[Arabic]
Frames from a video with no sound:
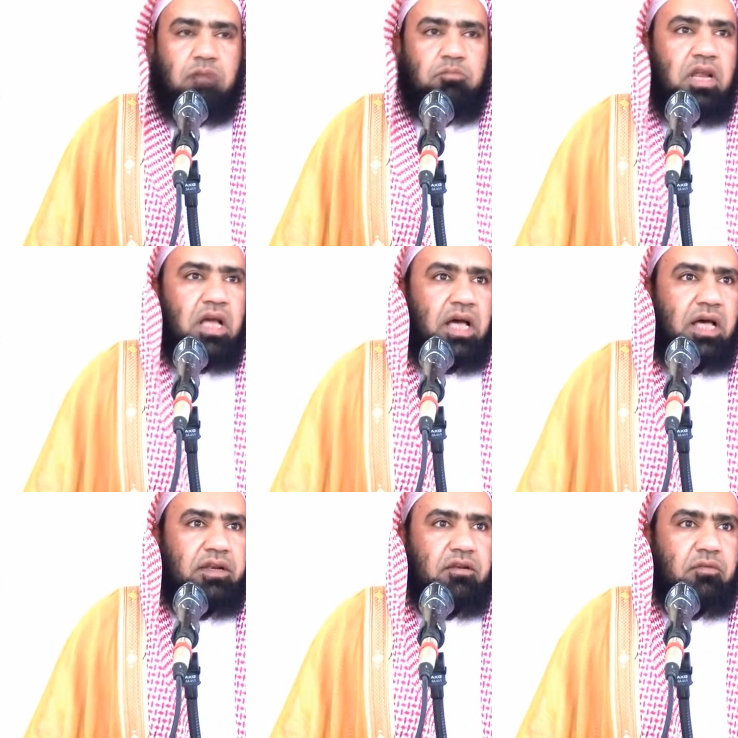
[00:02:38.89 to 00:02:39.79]
أما
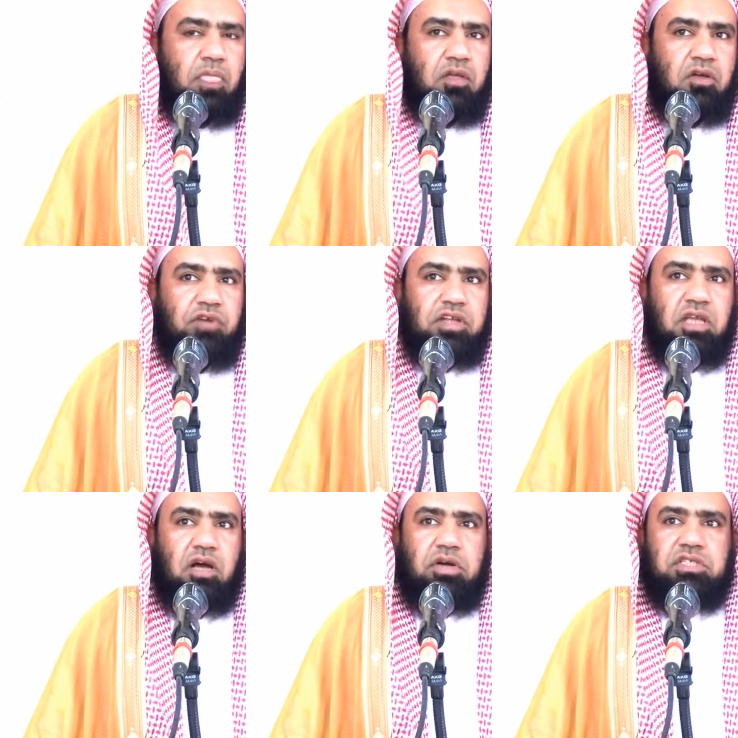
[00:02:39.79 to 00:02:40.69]
الآن
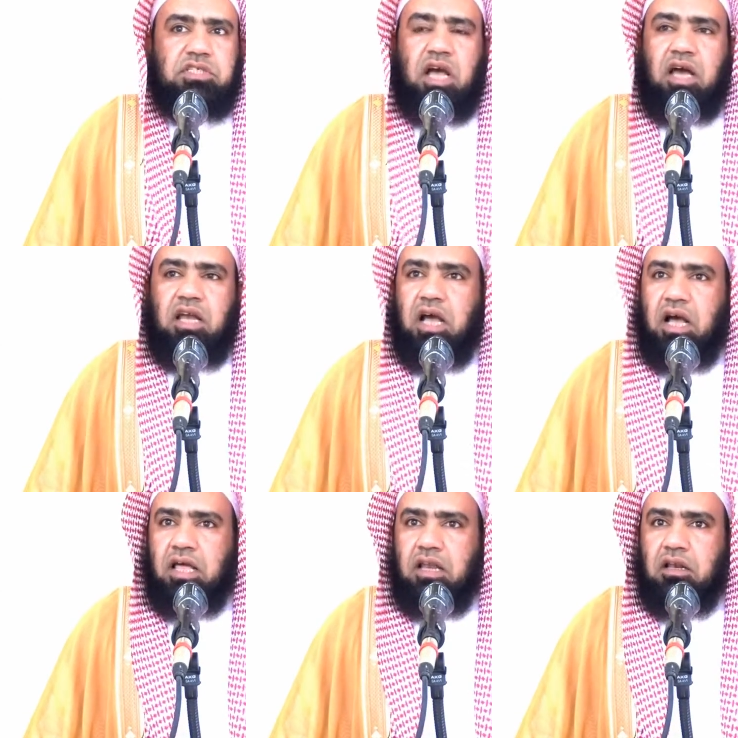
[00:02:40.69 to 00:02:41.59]
فتوسع
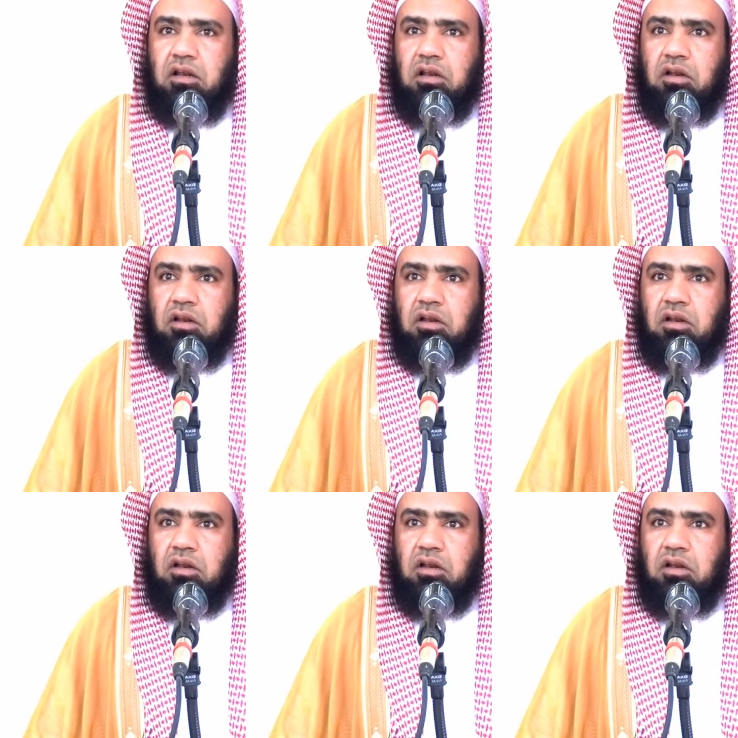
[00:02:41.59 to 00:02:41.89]
الحال